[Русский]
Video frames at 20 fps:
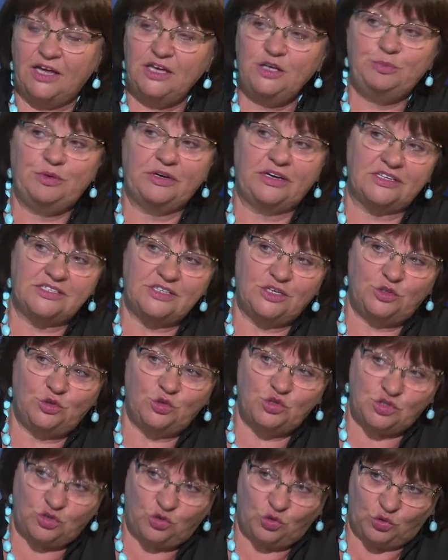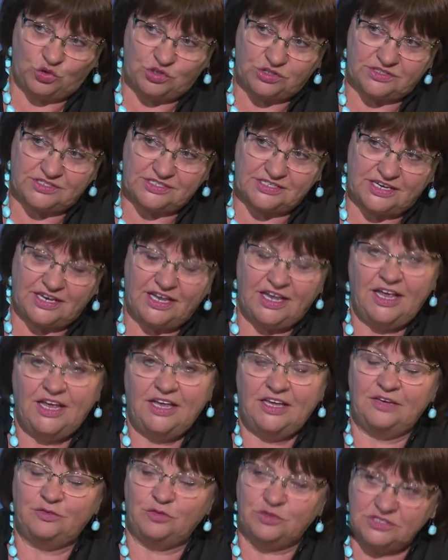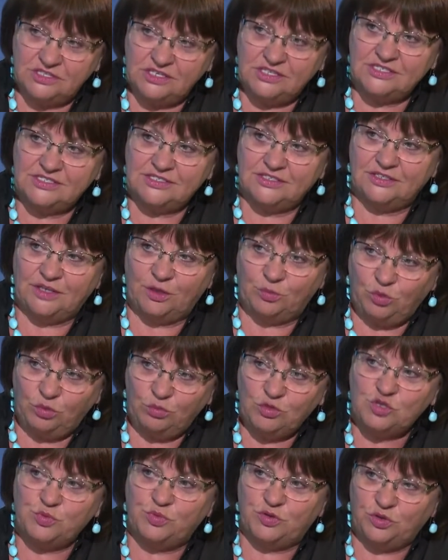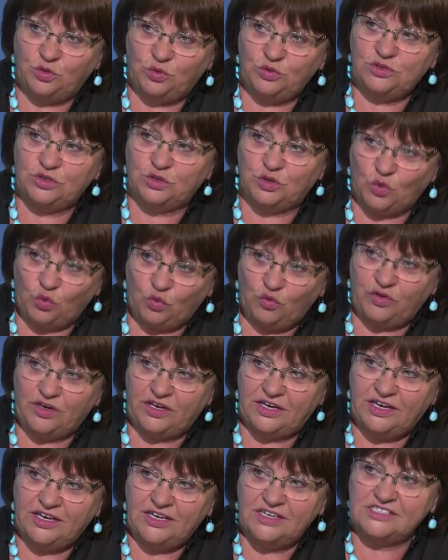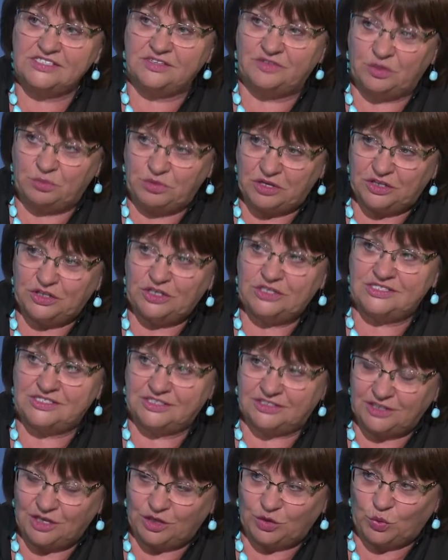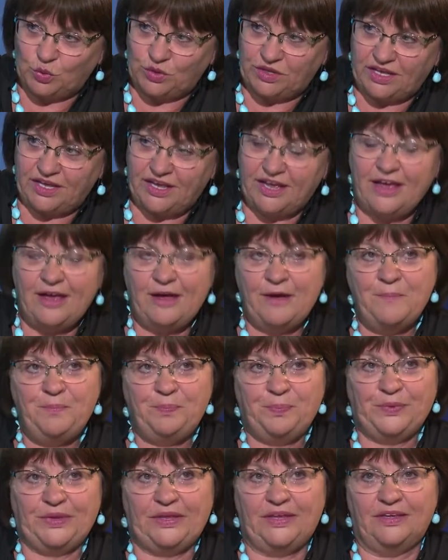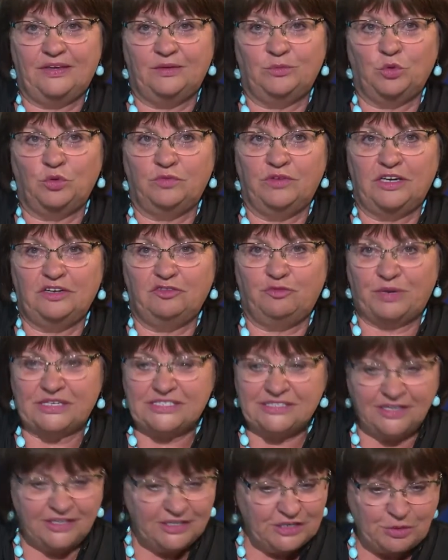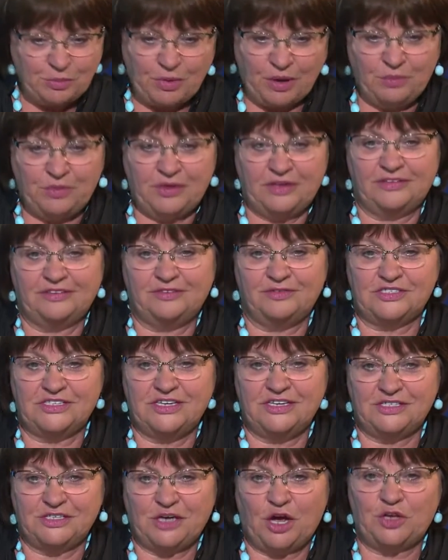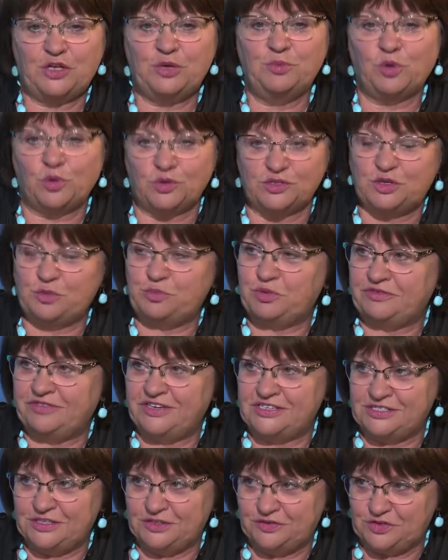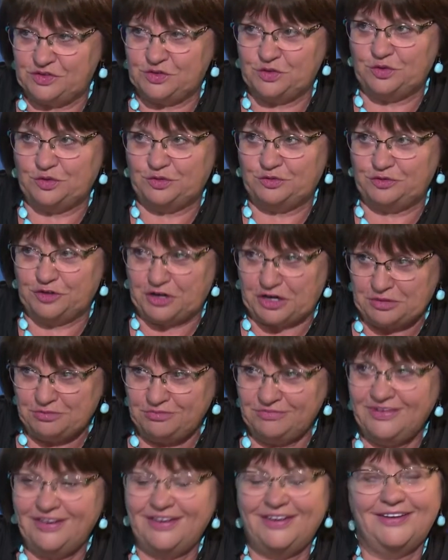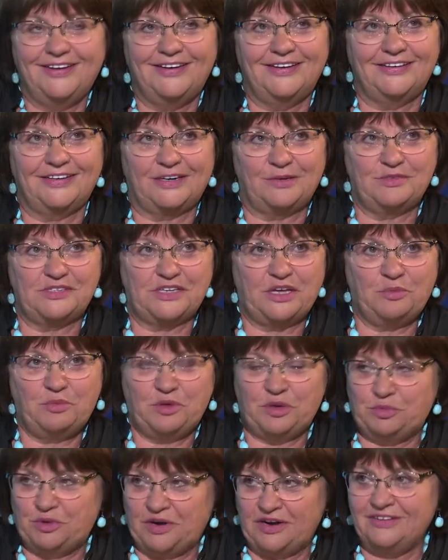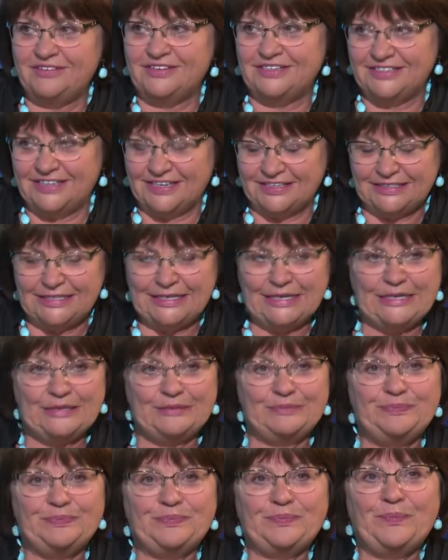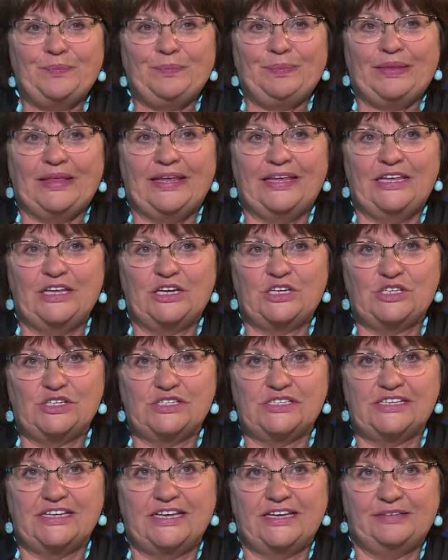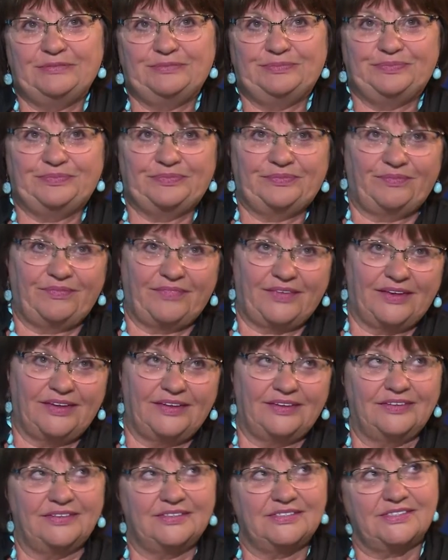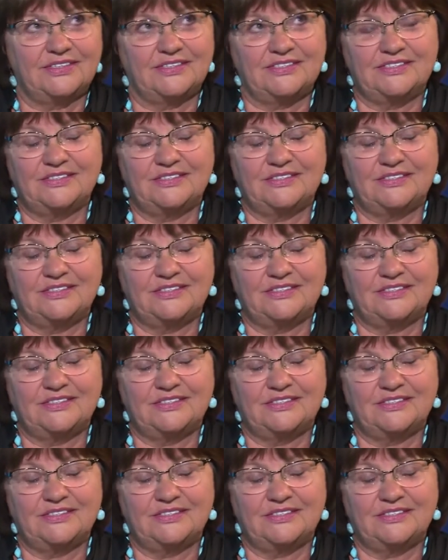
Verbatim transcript: их показать тоже хочется. И вот здесь на помощь приходят новые современные технологии. И буквально в последний момент, вы знаете, как непросто привозить все в Крым, Крымская переправа и так далее – Керченский, э, сказать,